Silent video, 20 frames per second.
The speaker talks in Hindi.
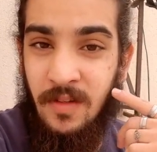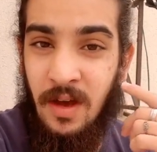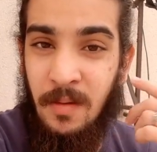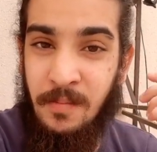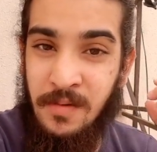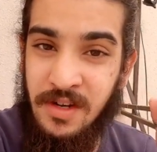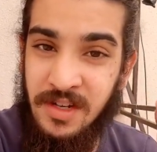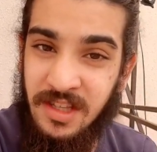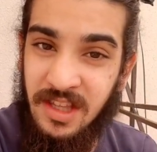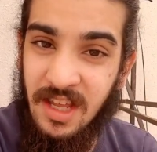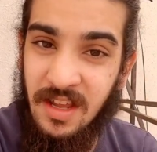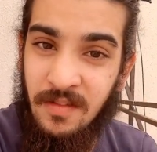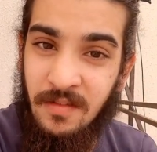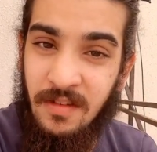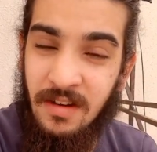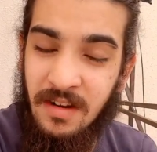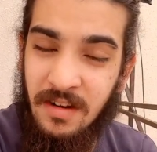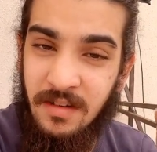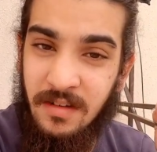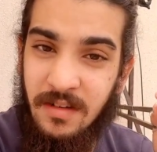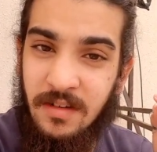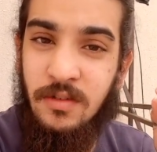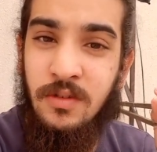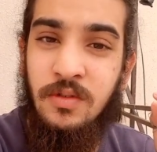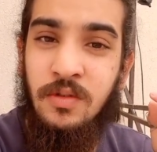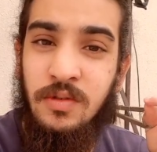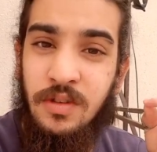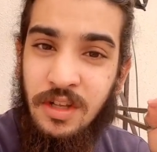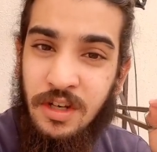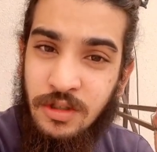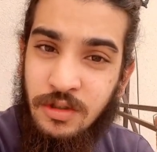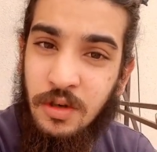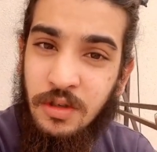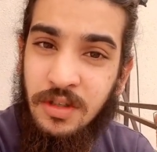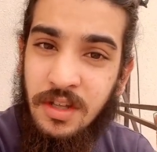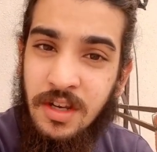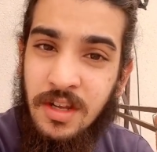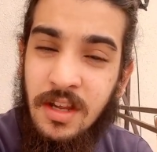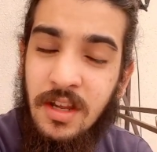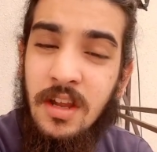अमीश देवगन सुधीर
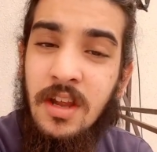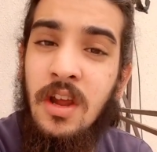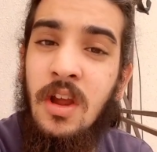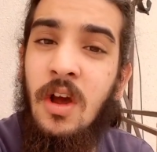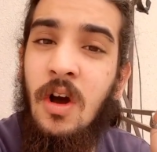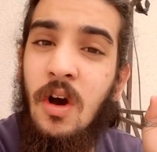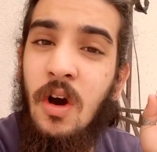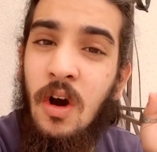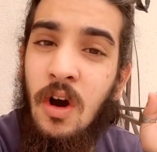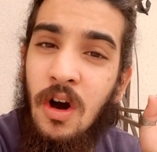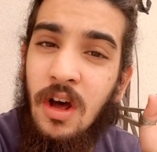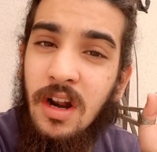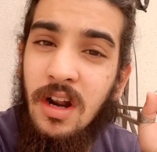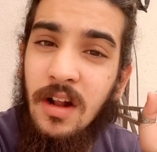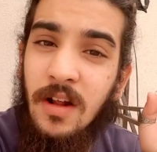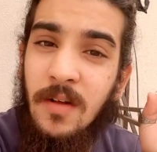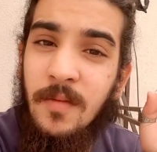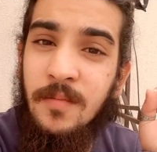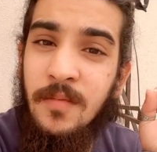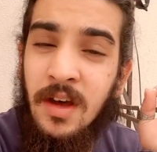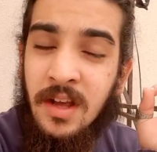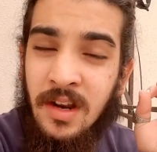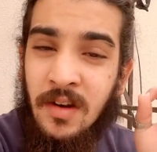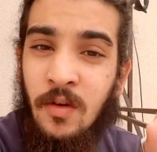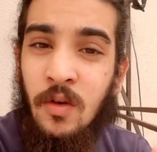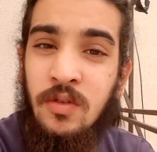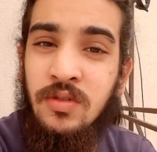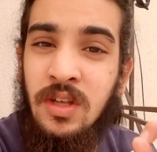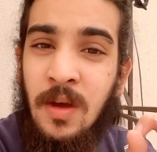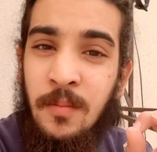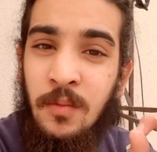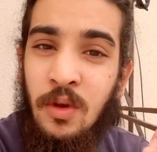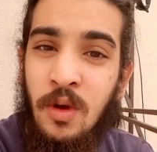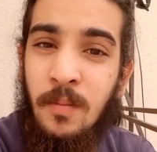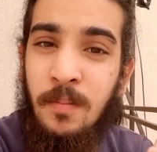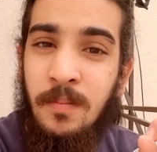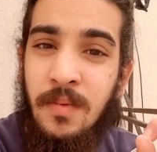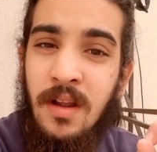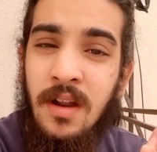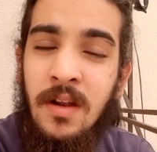चौधरी और अर्ण गोस्वामी
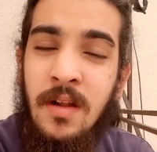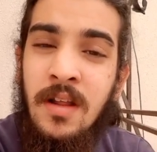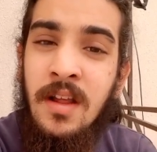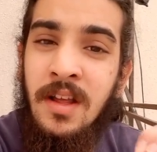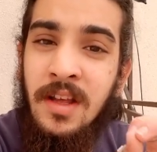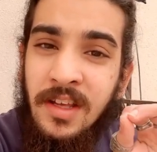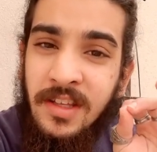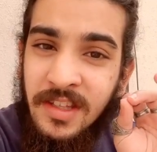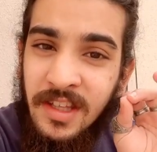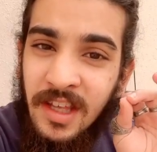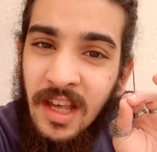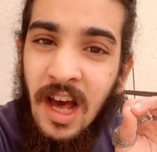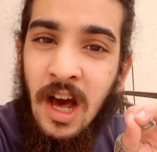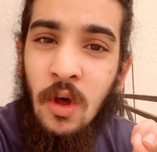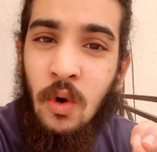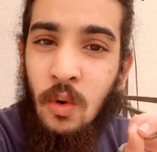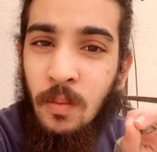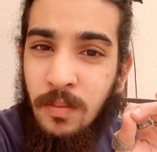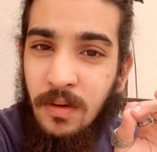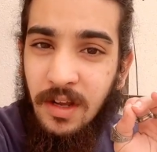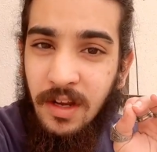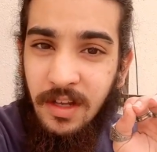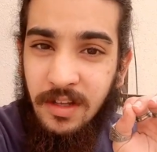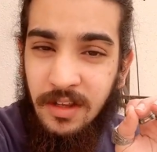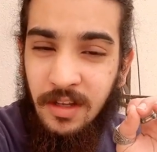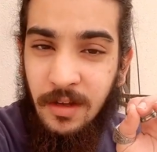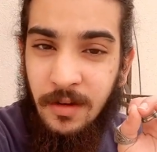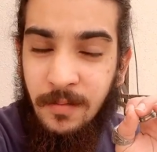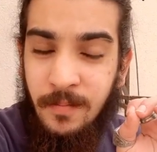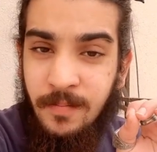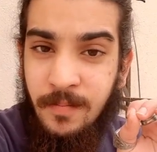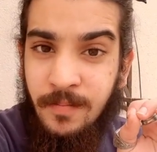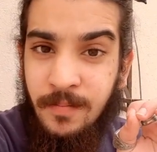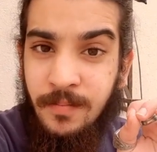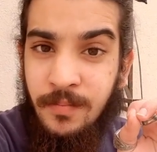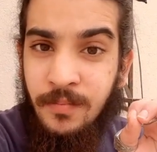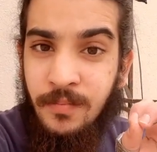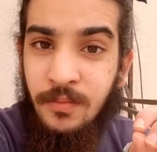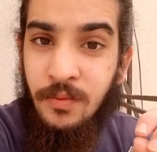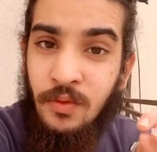के ऊपर ये आरोप लगे थे
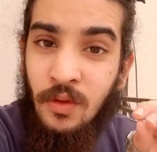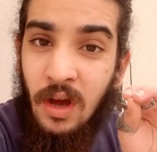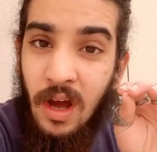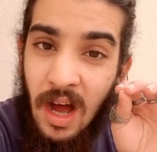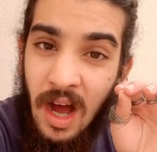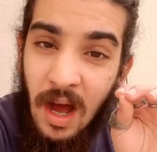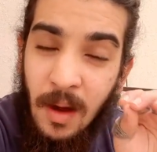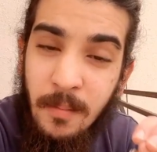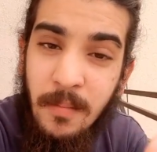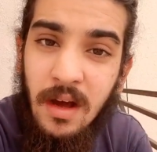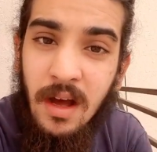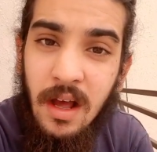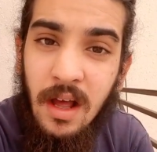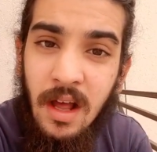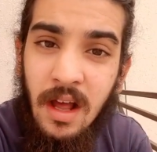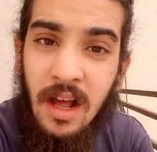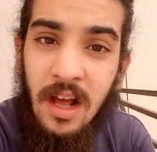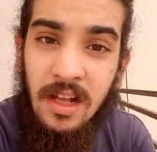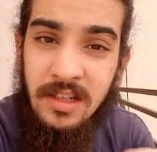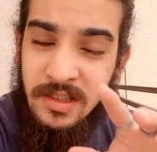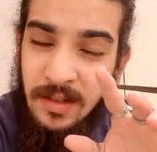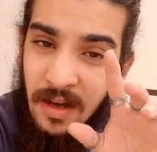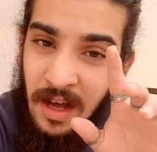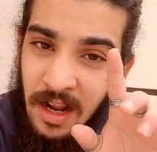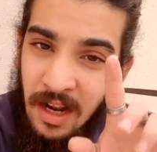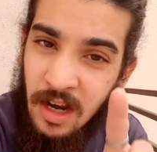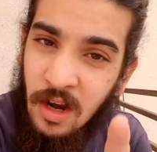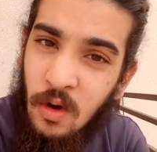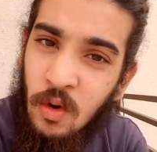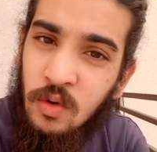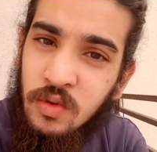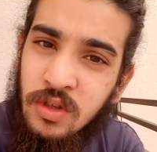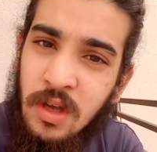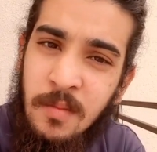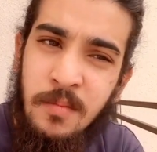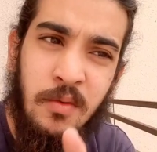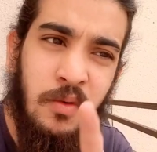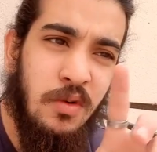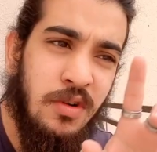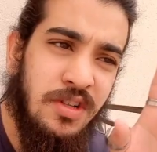तो अब जब अर्ण
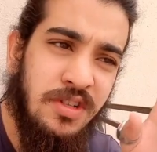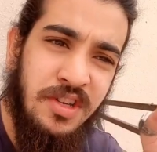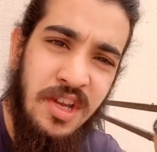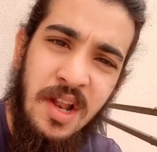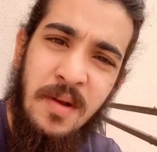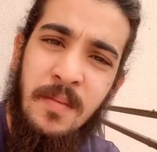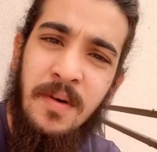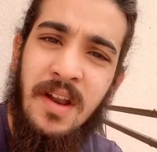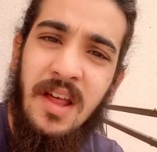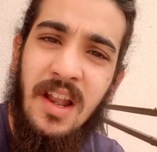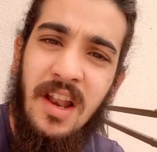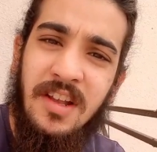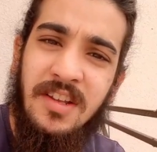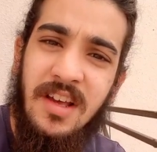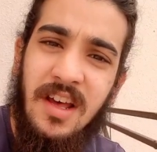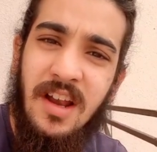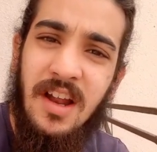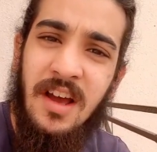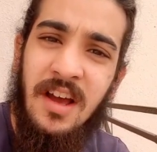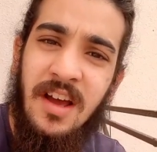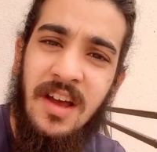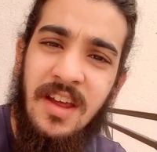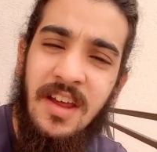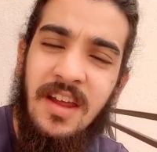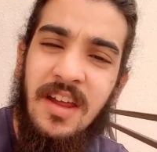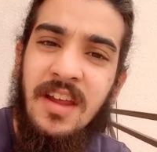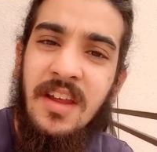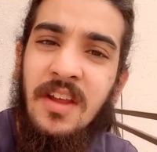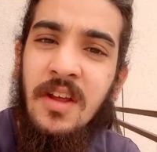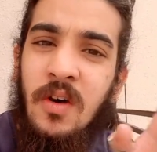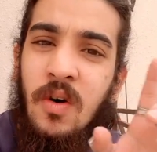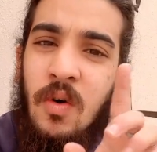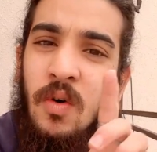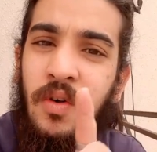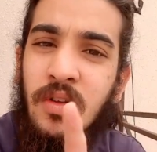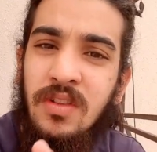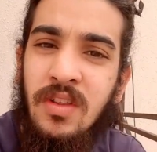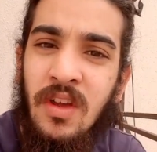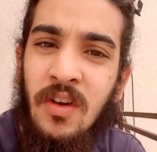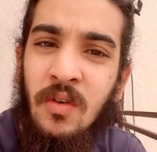गोस्वामी को जेल में डाला जा रहा है
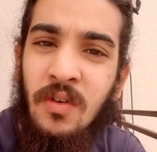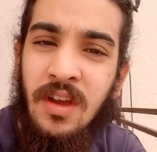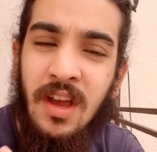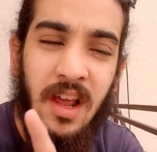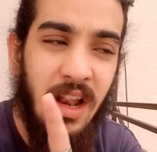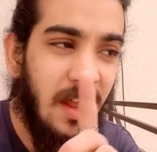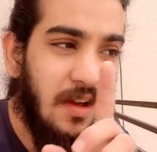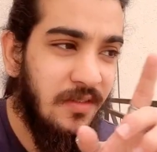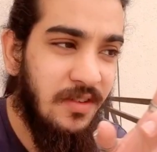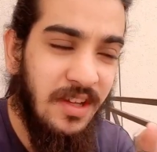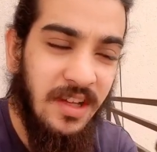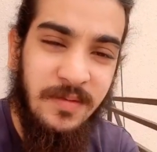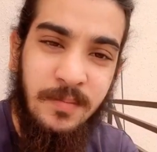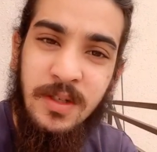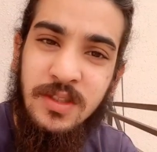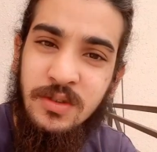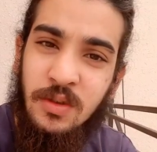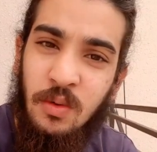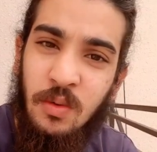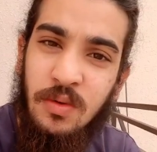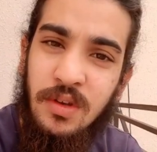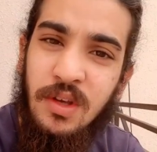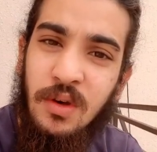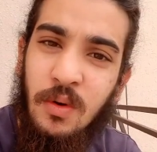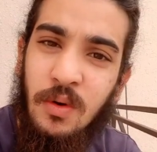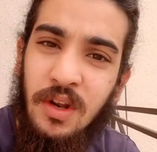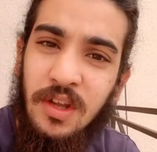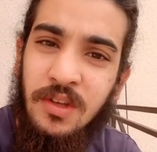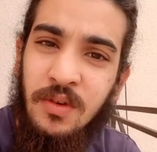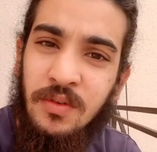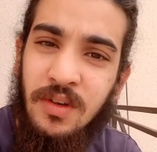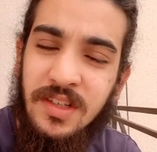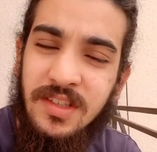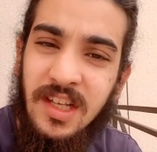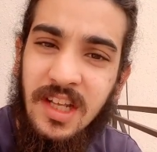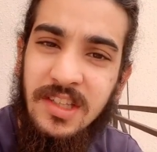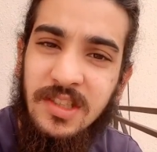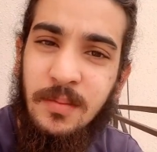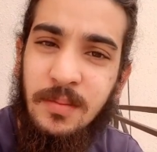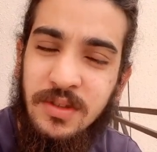उसके उनके खिलाफ ये बदसलूकी हो रही है उनके
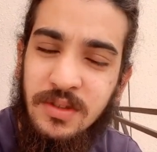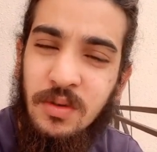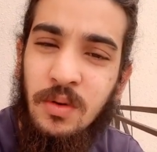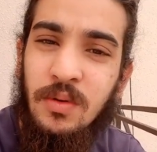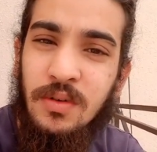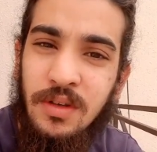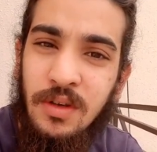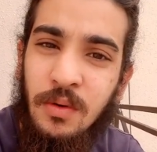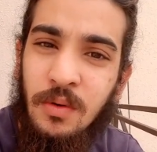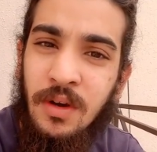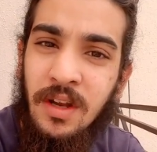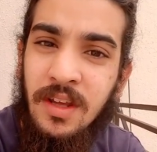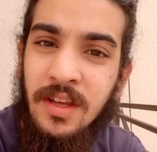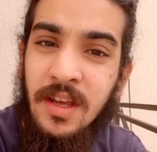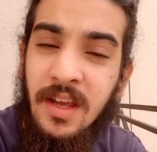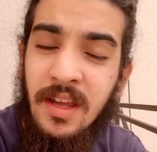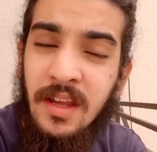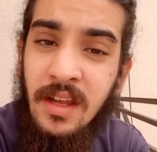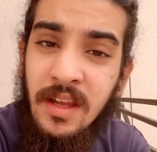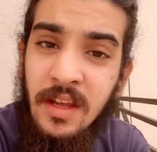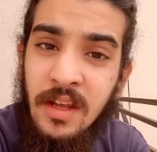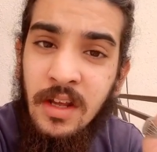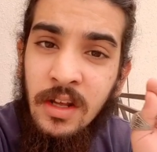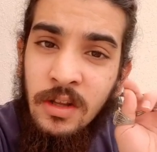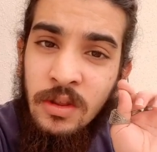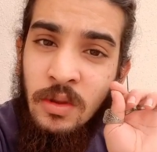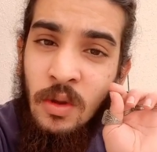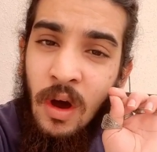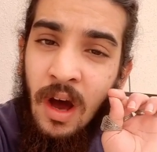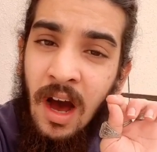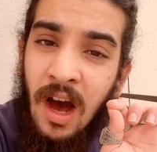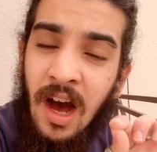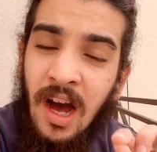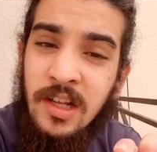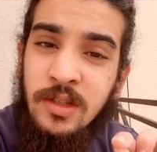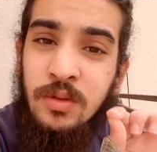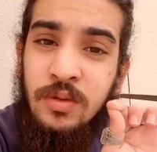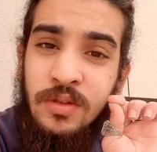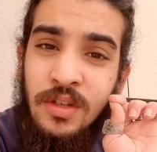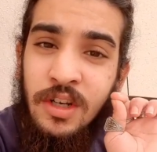साथ ये बदसलूकी हो रही है तो
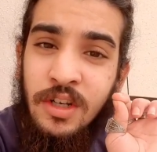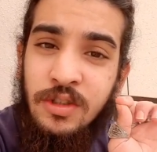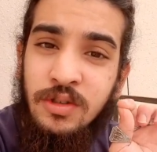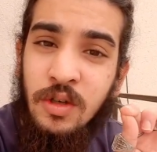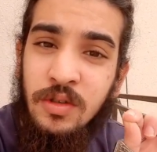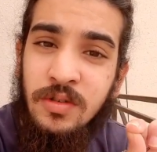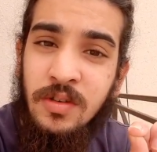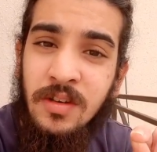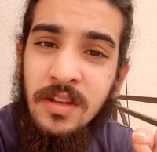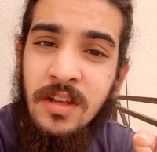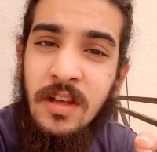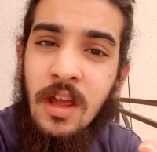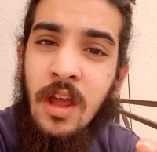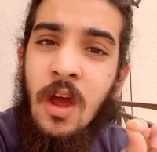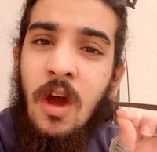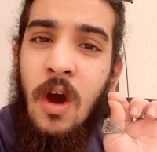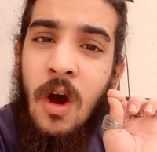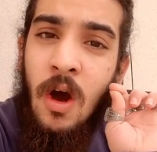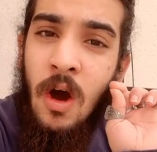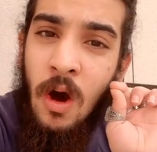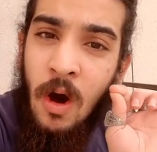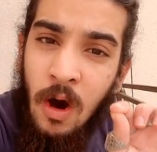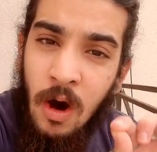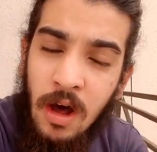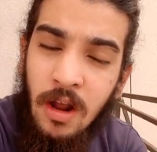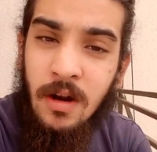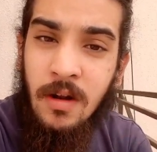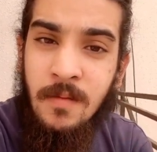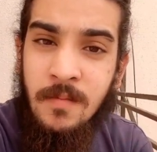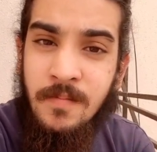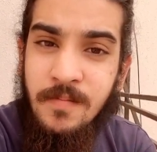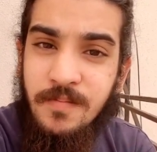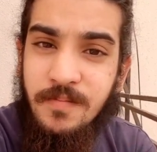आज सुधीर चौधरी और